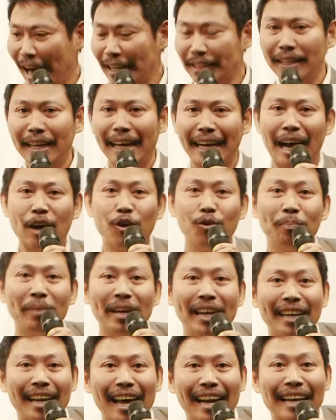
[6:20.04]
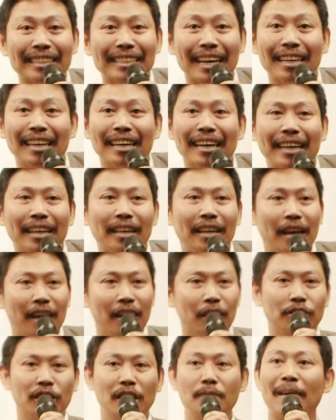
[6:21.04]
หมาชื่ออะไรคะคุณพี่น่ารักจังเลย
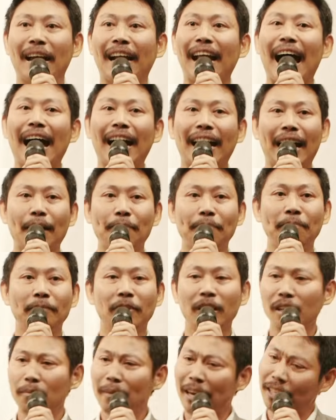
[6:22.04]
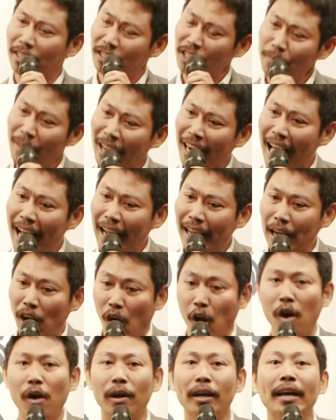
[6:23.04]
ชื่อมาระครับเอ้ยทำไมถึงชื่อมาระครับ
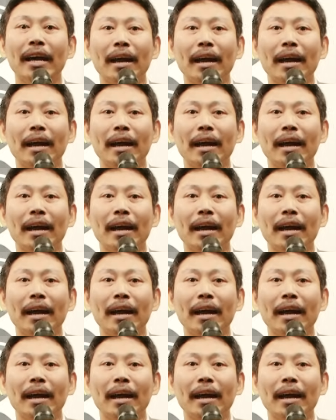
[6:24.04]
อ๋อ